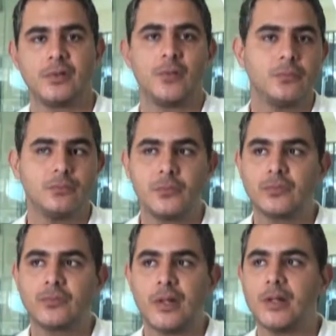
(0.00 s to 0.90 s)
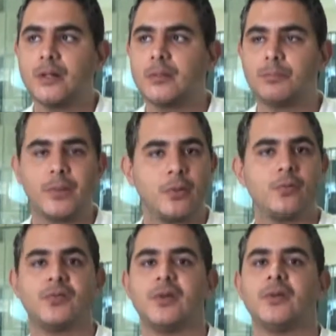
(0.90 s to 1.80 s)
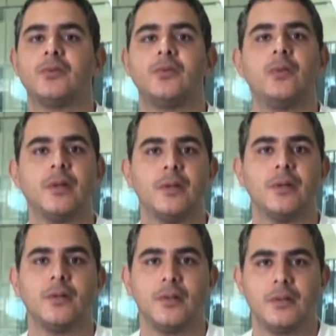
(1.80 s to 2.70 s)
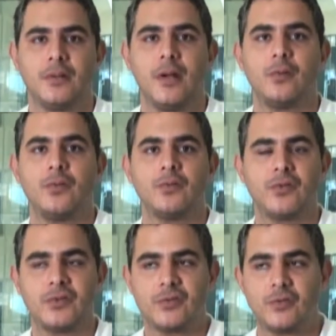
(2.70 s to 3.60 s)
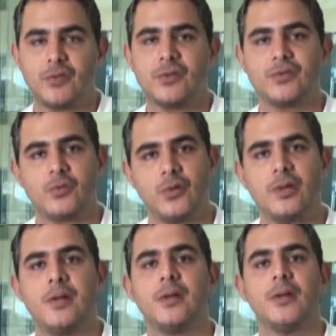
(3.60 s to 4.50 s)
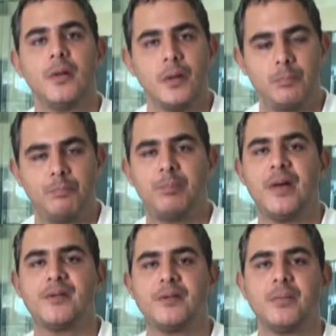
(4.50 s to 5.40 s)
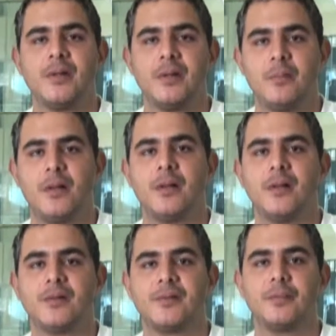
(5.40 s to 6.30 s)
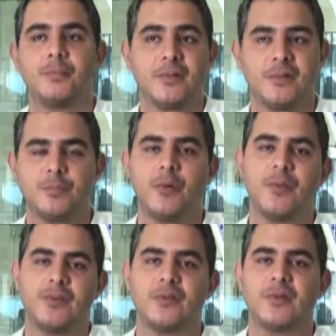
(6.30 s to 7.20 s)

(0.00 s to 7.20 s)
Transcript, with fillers: então não tem preconceito com ele. Tá? Quando vocês forem escolher, pesem bem na balança, principalmente